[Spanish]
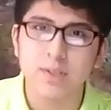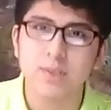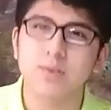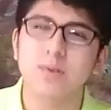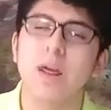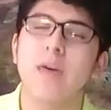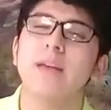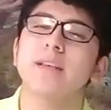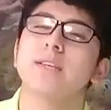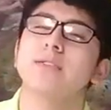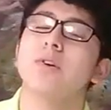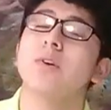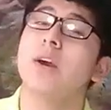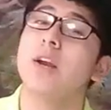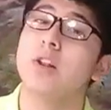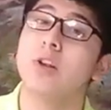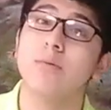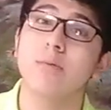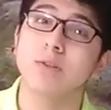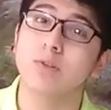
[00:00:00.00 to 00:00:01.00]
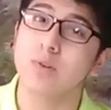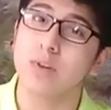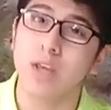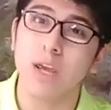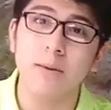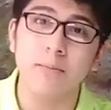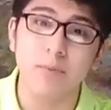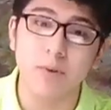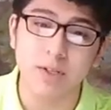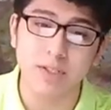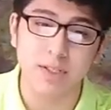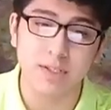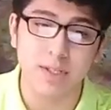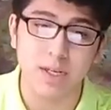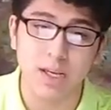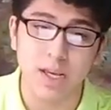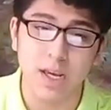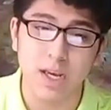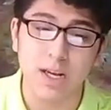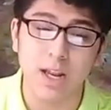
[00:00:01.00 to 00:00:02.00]
Es una decisión que toma su tiempo y si
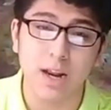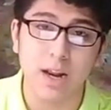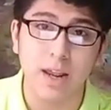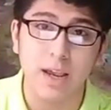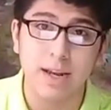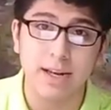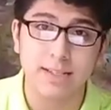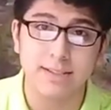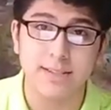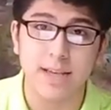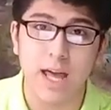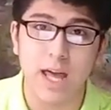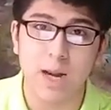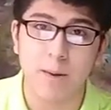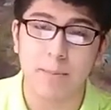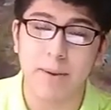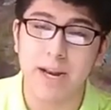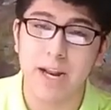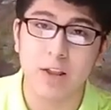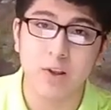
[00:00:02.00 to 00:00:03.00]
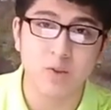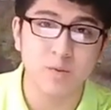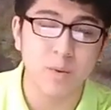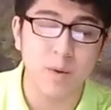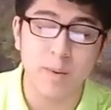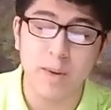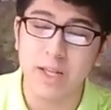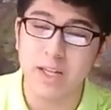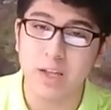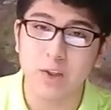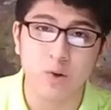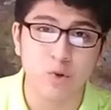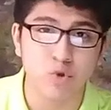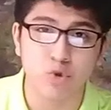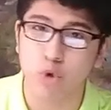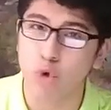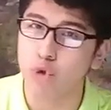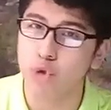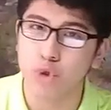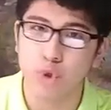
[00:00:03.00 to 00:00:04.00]
se quiere regresar para el
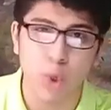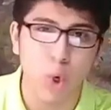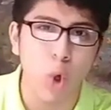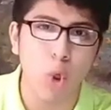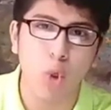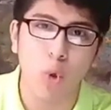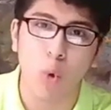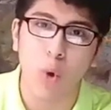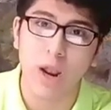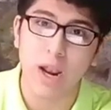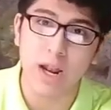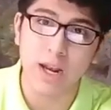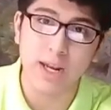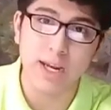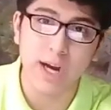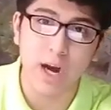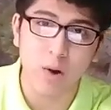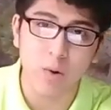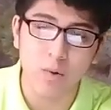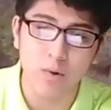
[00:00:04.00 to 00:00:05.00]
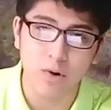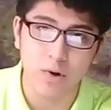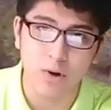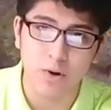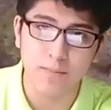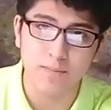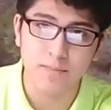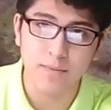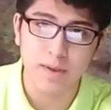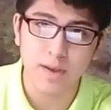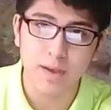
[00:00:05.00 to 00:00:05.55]
2022 con todo a la Liga 1,